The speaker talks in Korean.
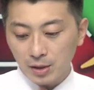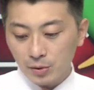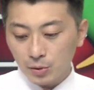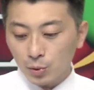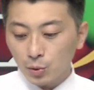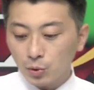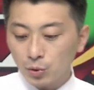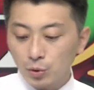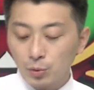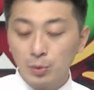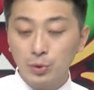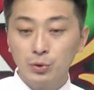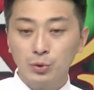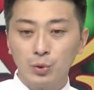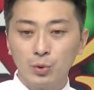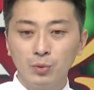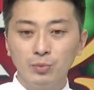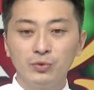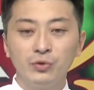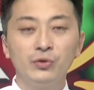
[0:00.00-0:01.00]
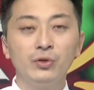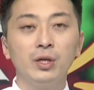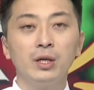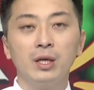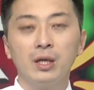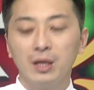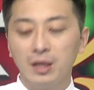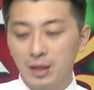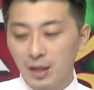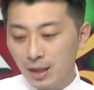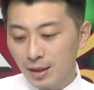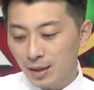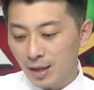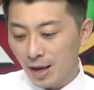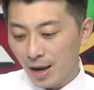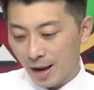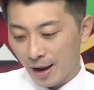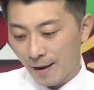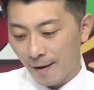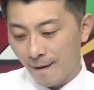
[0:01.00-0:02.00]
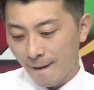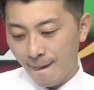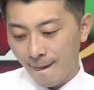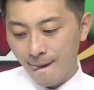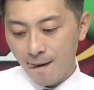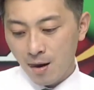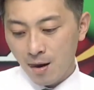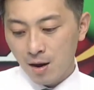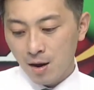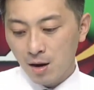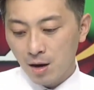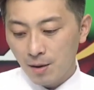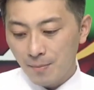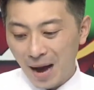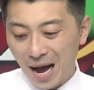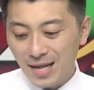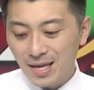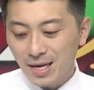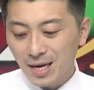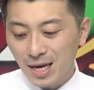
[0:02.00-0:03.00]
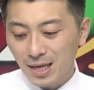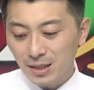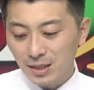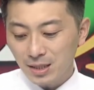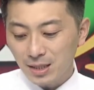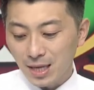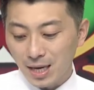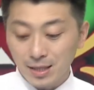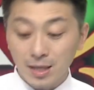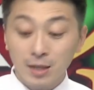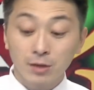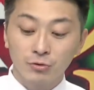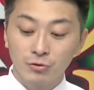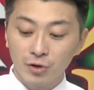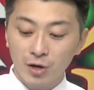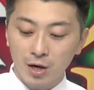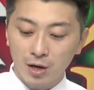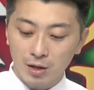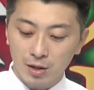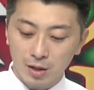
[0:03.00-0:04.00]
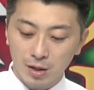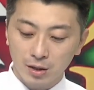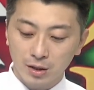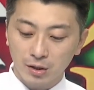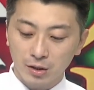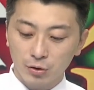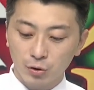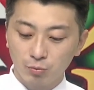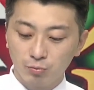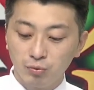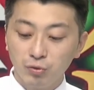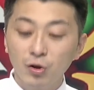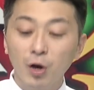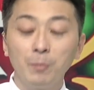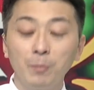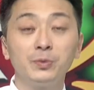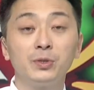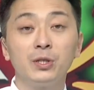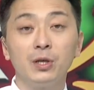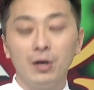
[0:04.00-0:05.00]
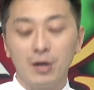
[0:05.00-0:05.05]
이것도 뭐 조금 수익이긴 한데 어, 많이 가진 않았고요. 어, 이제 좀 무겁죠.